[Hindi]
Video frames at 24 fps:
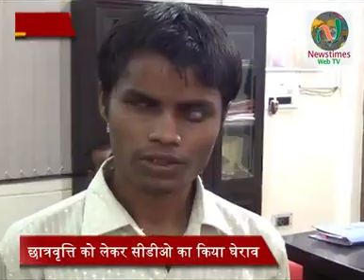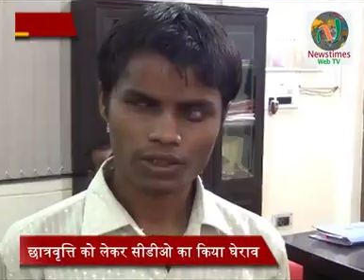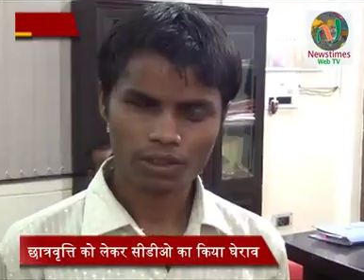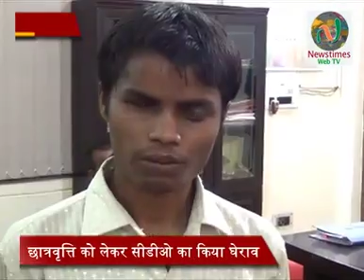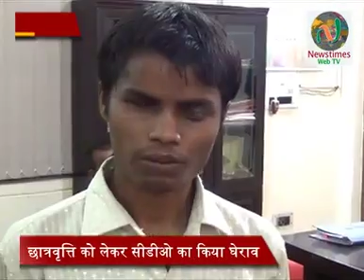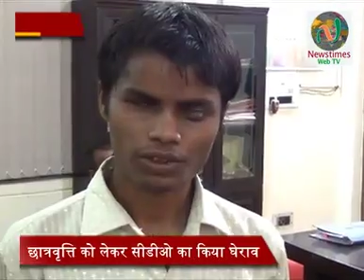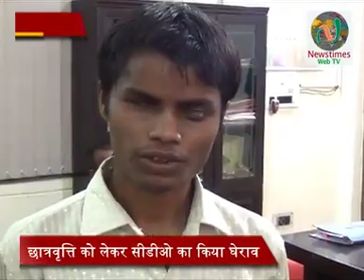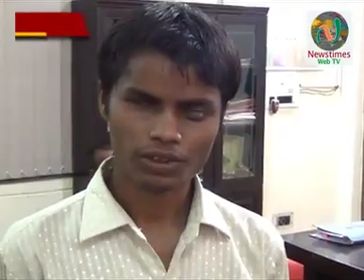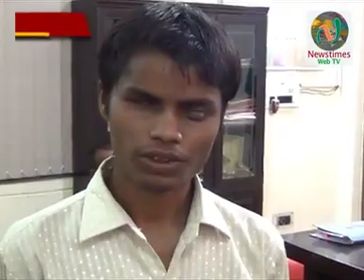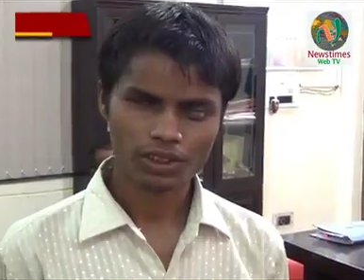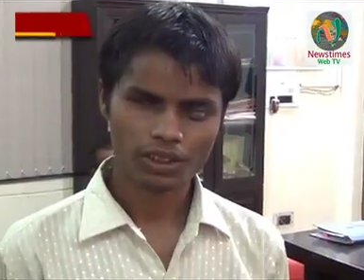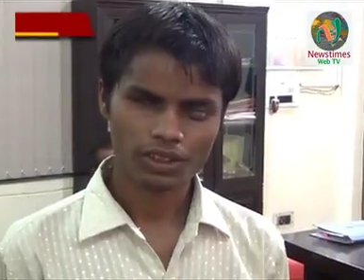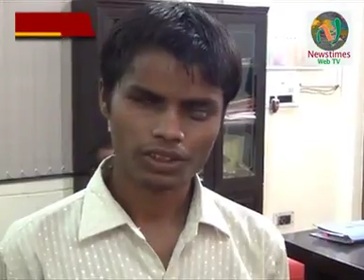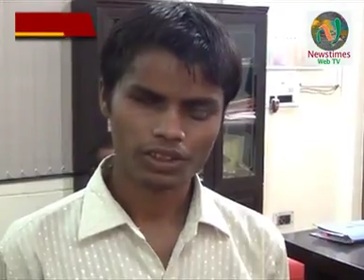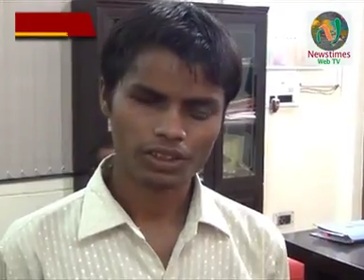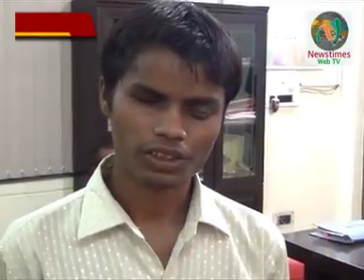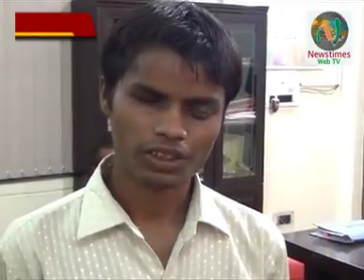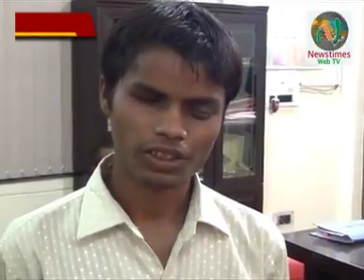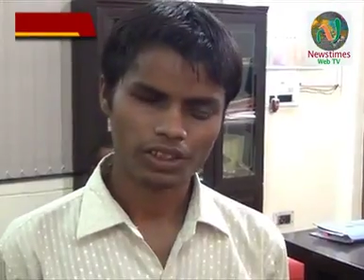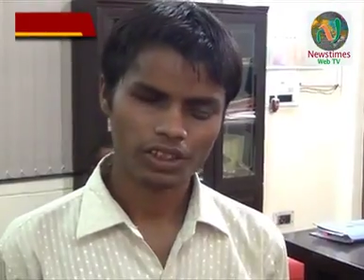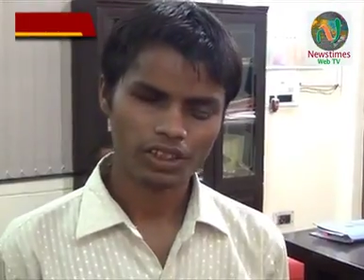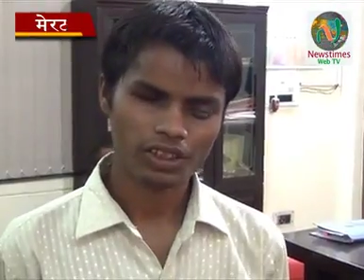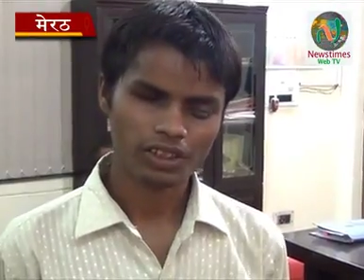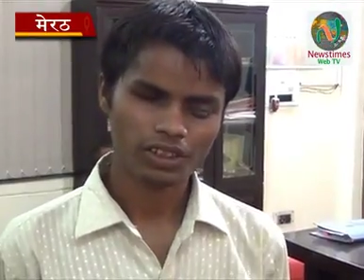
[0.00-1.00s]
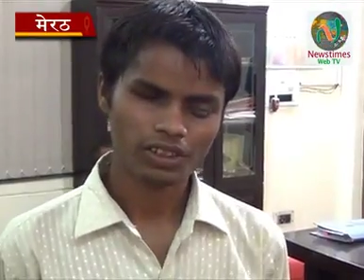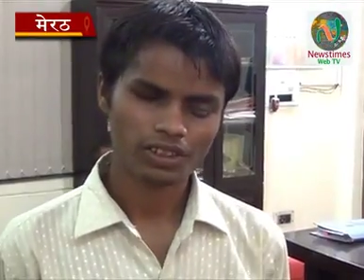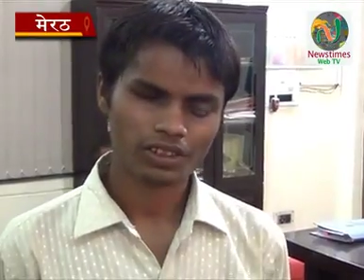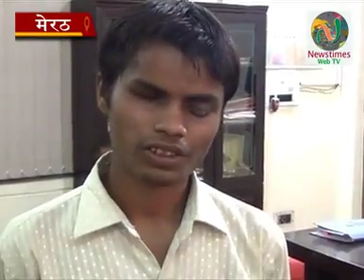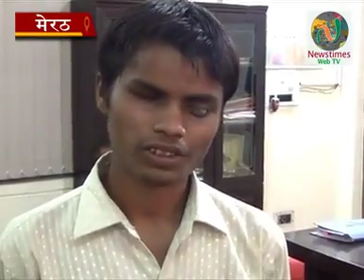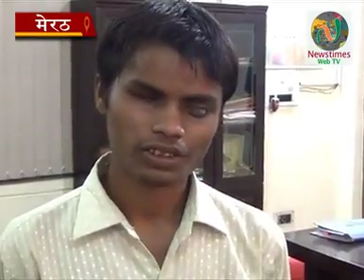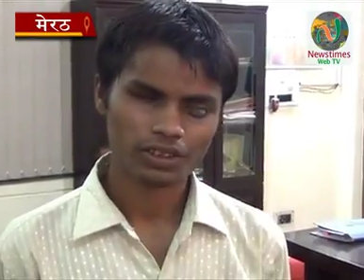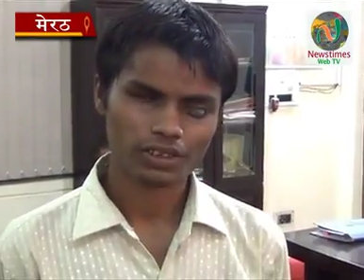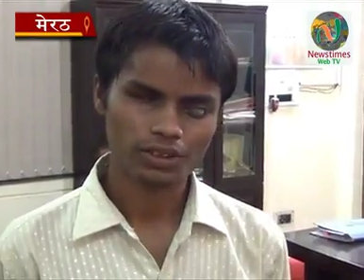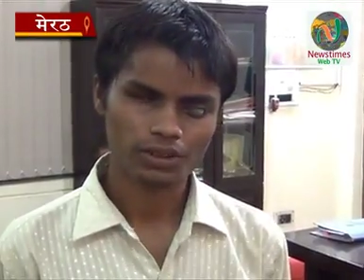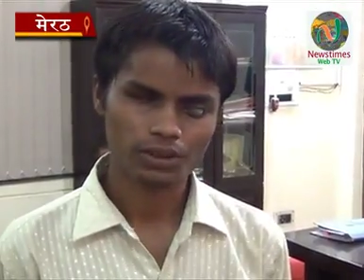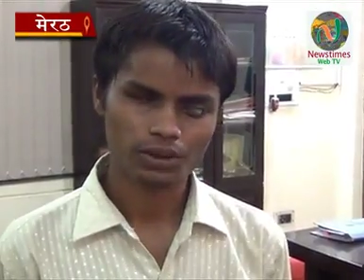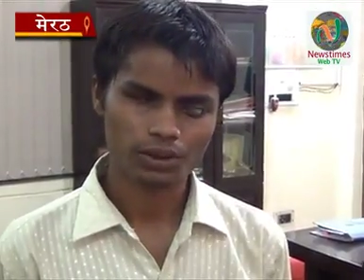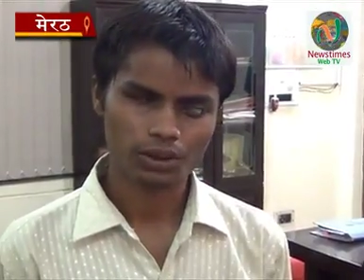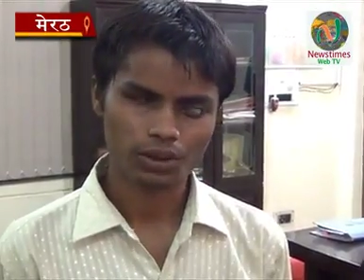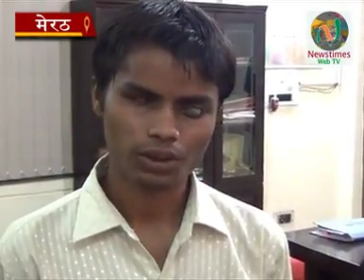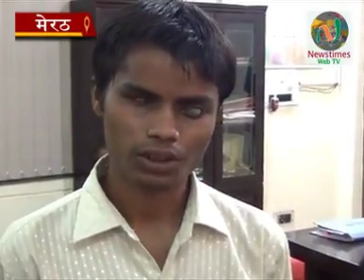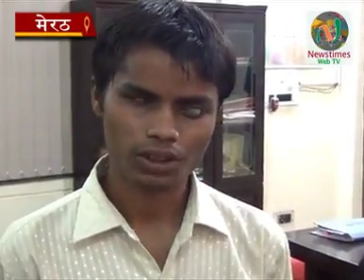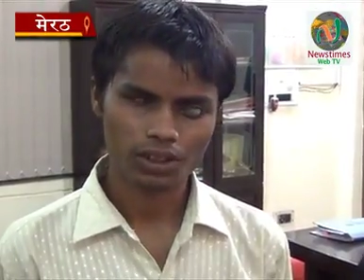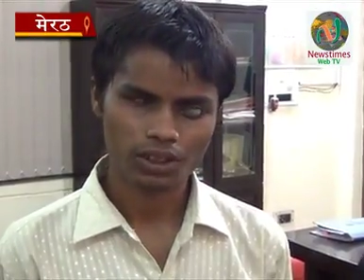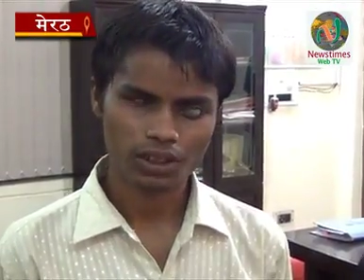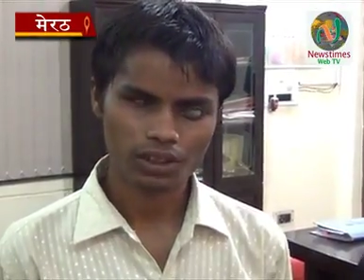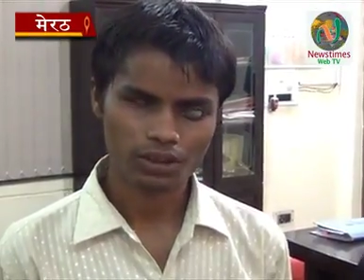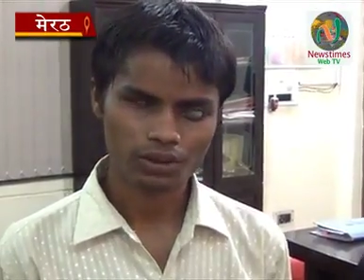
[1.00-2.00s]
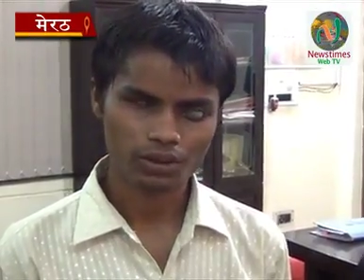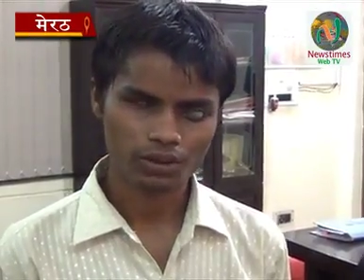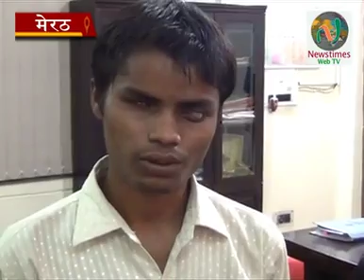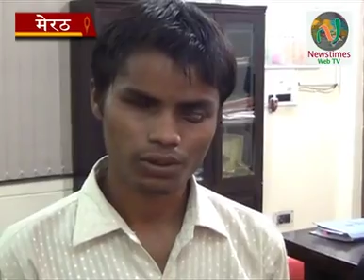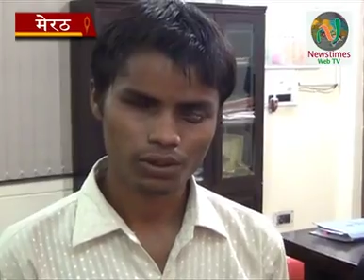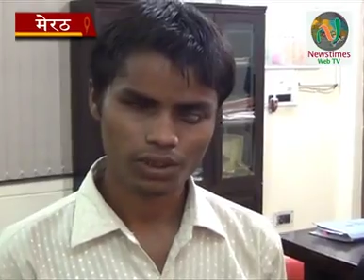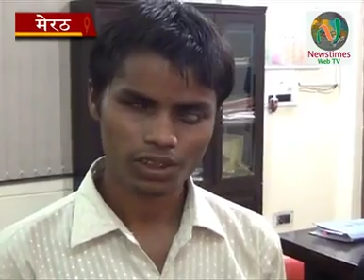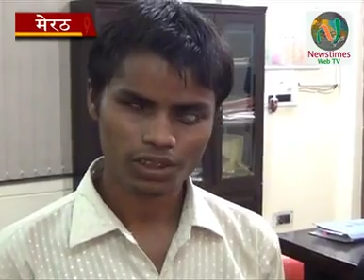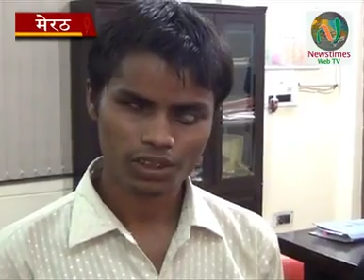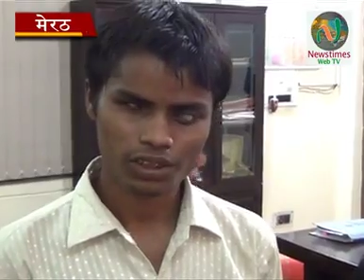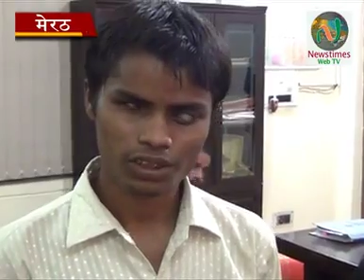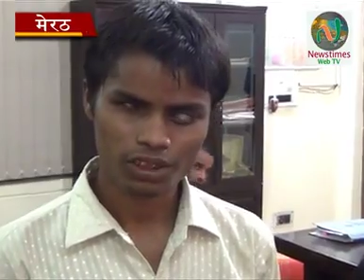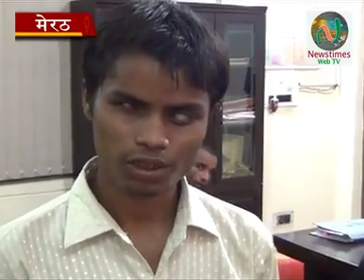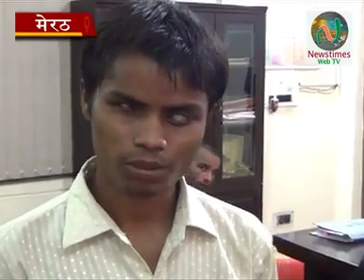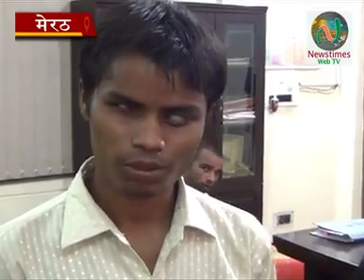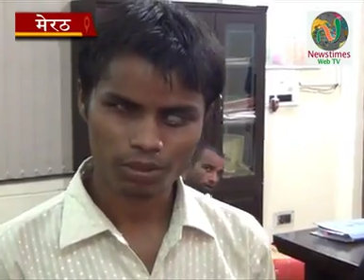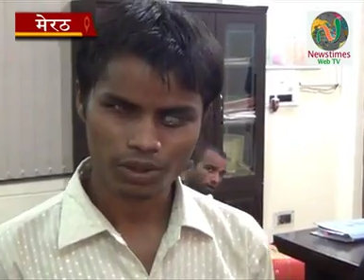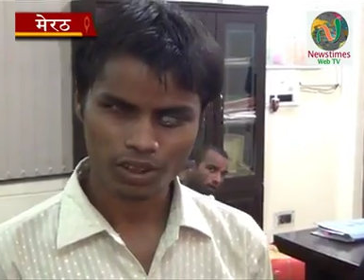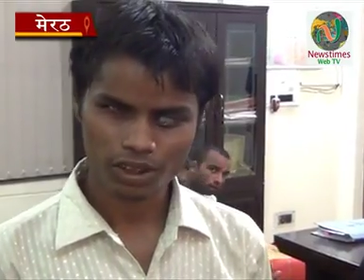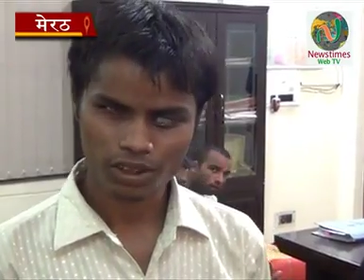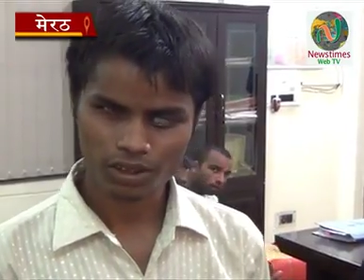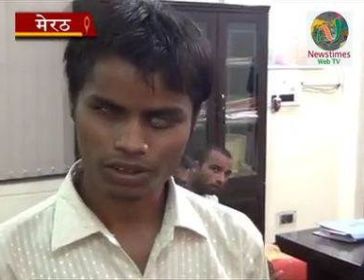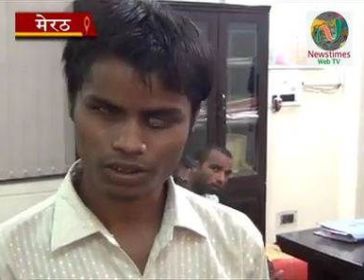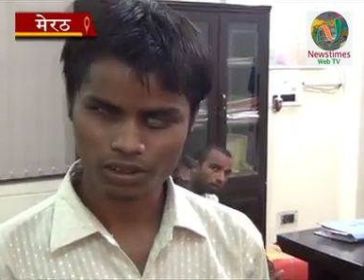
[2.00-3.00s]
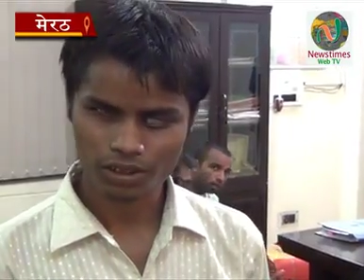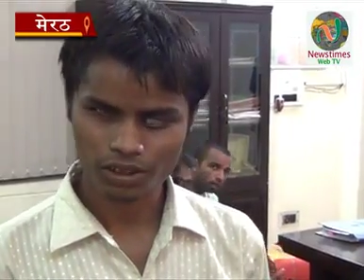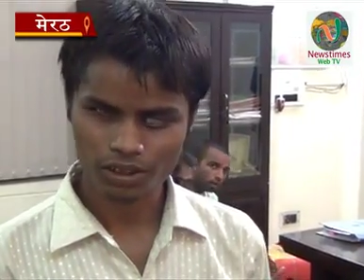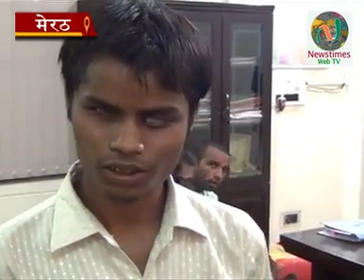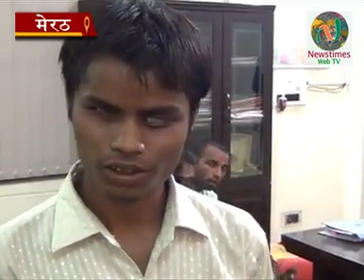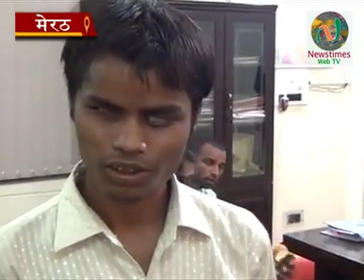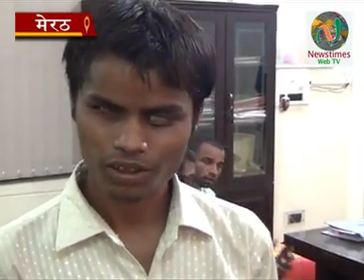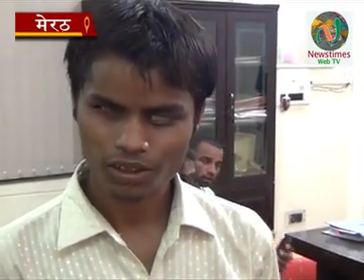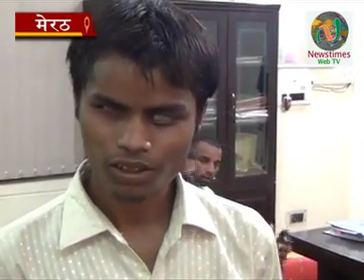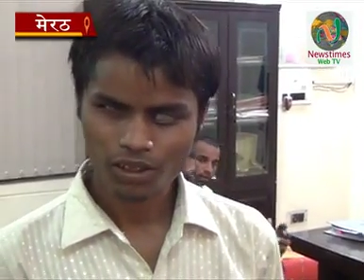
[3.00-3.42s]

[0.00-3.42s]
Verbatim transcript: समस्या ये है 2016 की अप्रैल से